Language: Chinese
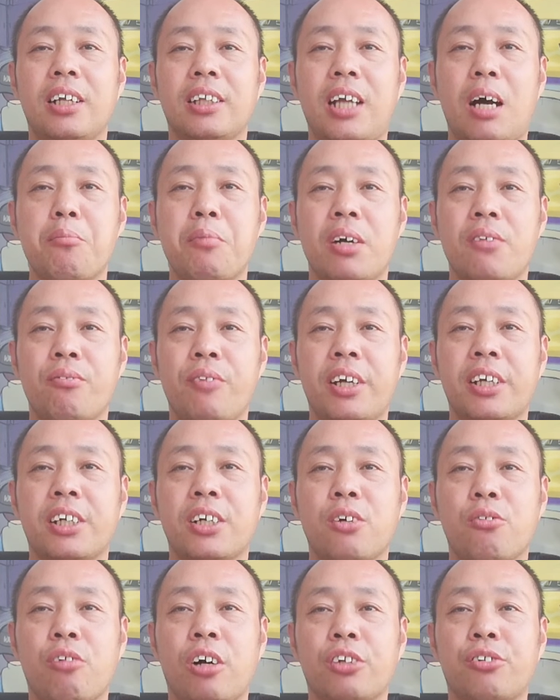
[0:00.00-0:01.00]
他们围
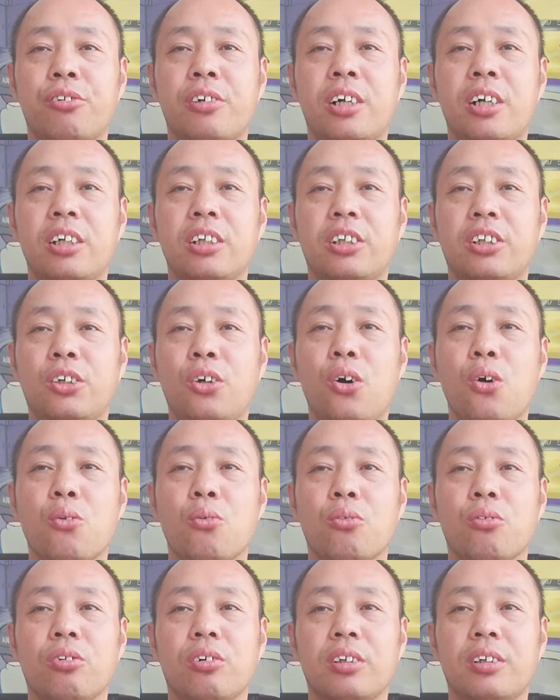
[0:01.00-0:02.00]
着火圈跳
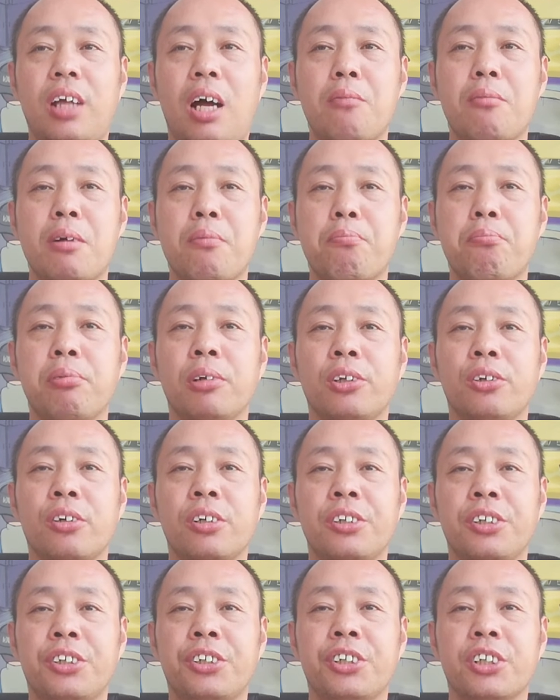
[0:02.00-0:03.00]
舞，他们步调
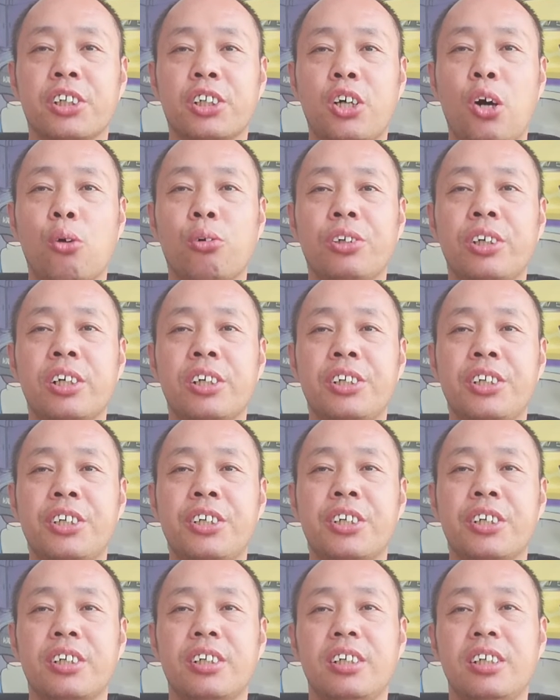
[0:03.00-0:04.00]
一致，口径一
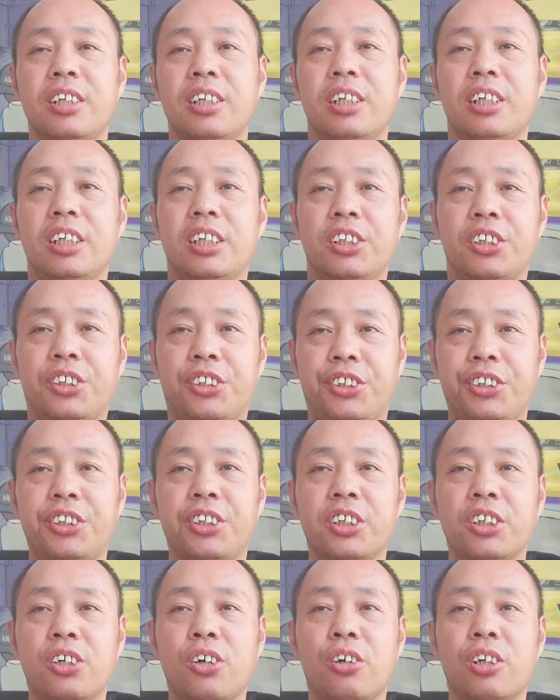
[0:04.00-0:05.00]
致，齐
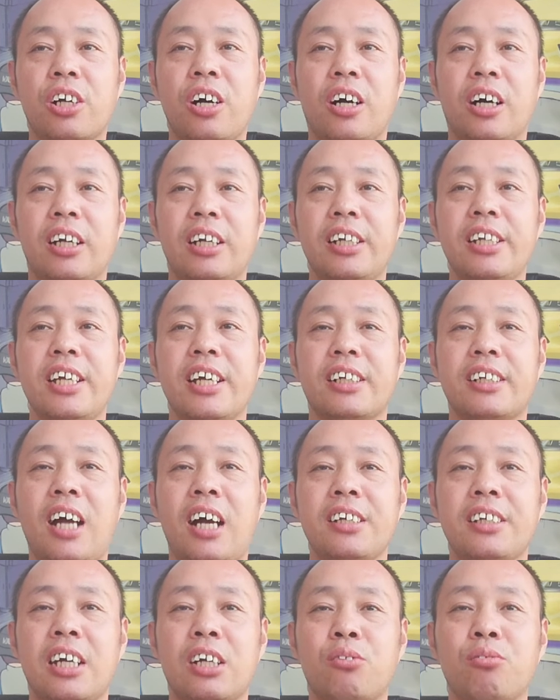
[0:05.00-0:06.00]
声高唱猎
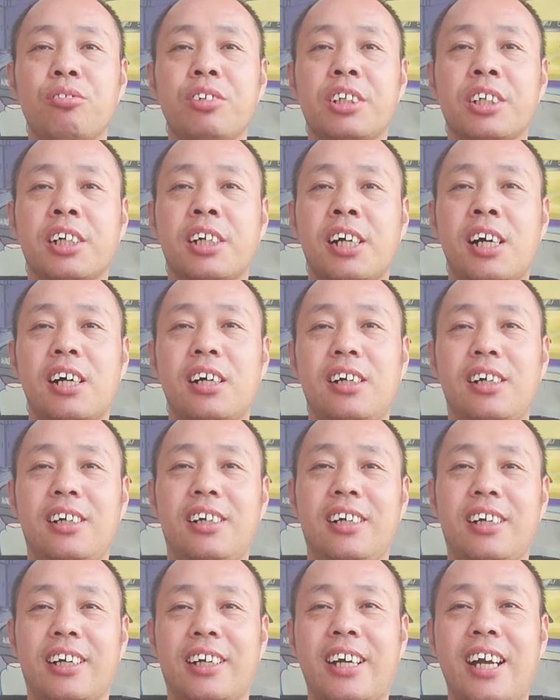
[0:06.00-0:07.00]
杀野猪之歌。
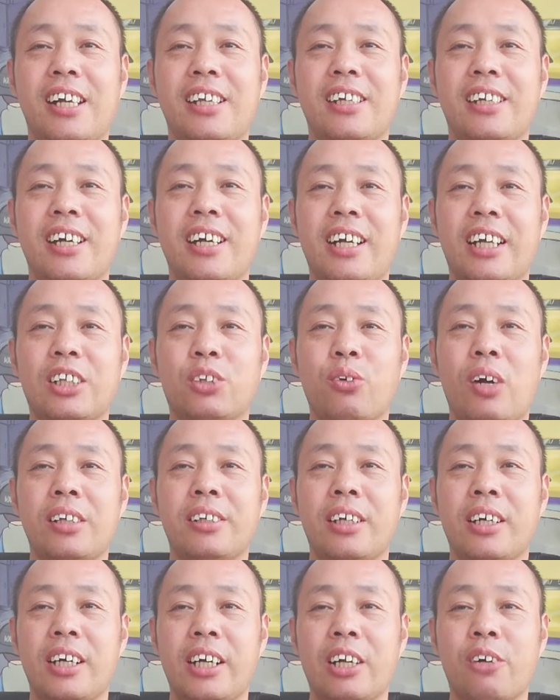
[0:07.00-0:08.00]
看起来很团
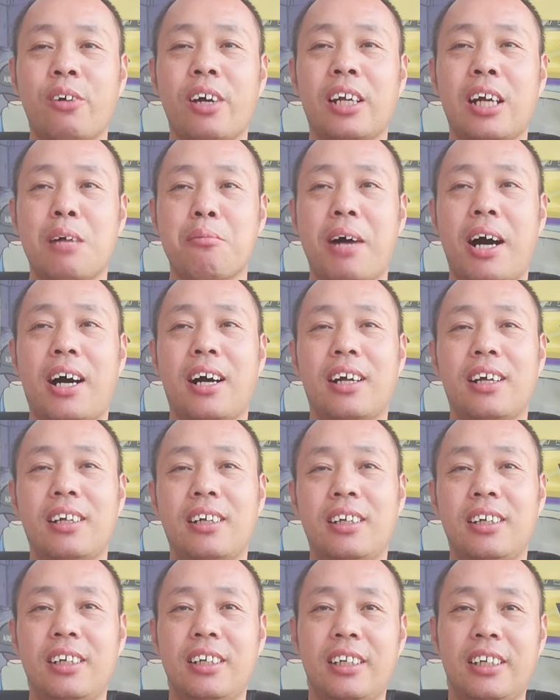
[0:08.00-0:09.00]
结，很快乐吧？
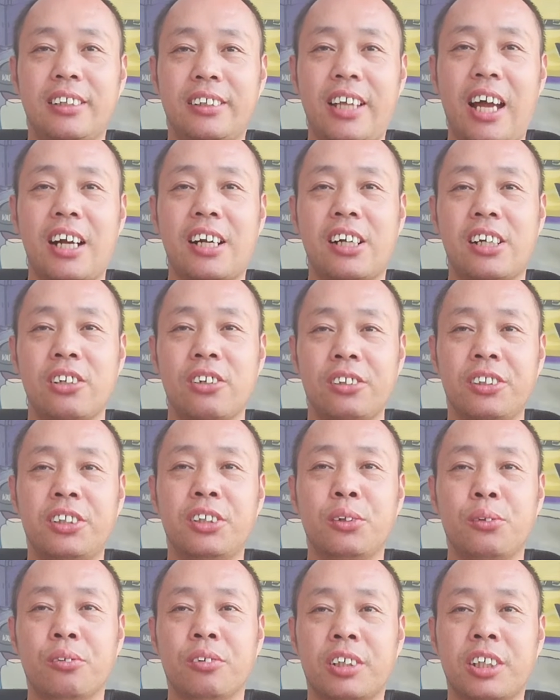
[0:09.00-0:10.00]
但是要
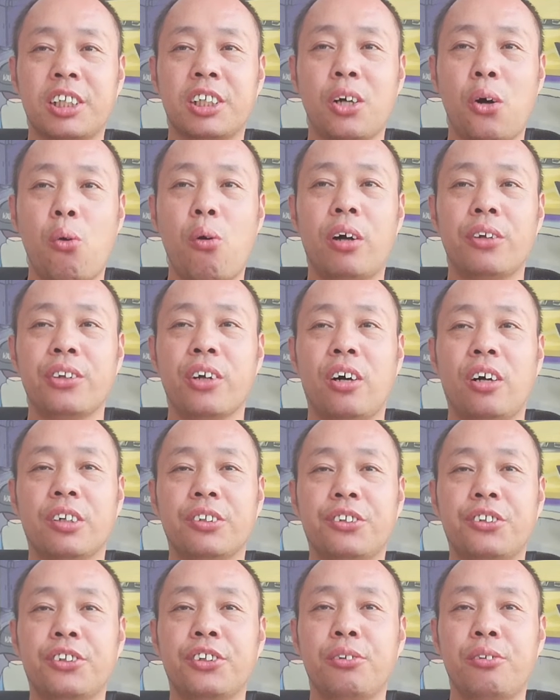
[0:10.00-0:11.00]
记住，这是荒岛，
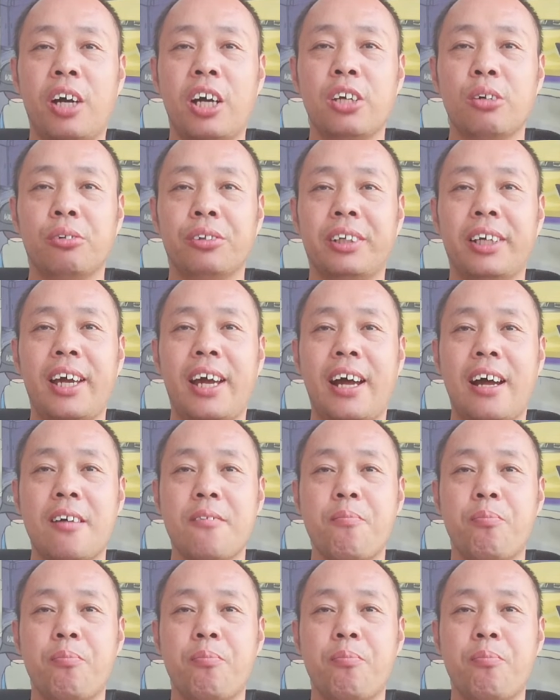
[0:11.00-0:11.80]
资源有限。